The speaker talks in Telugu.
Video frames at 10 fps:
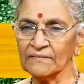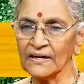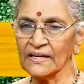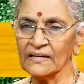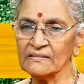
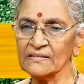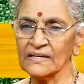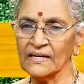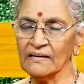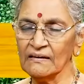ఎవరైనా
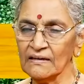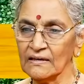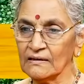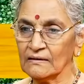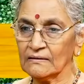సరే
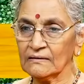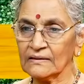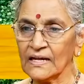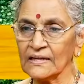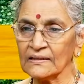
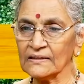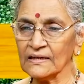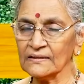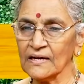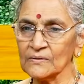
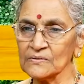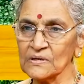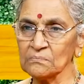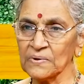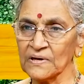తనంతట తాను
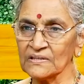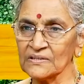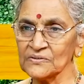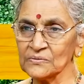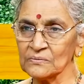
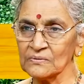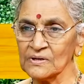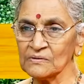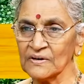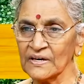
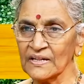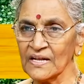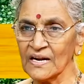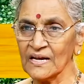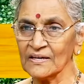సంపాదించుకున్నటువంటి
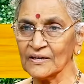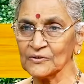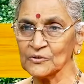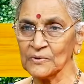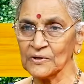ధనాన్ని
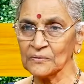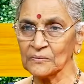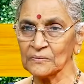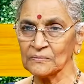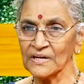ఖర్చు
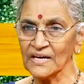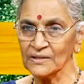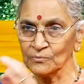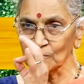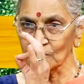పెట్టుకుంటే
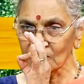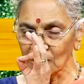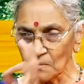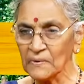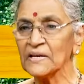అది
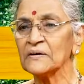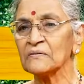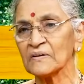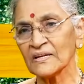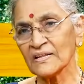
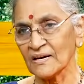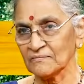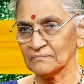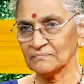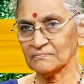ఉత్తమమైనటువంటి ధనం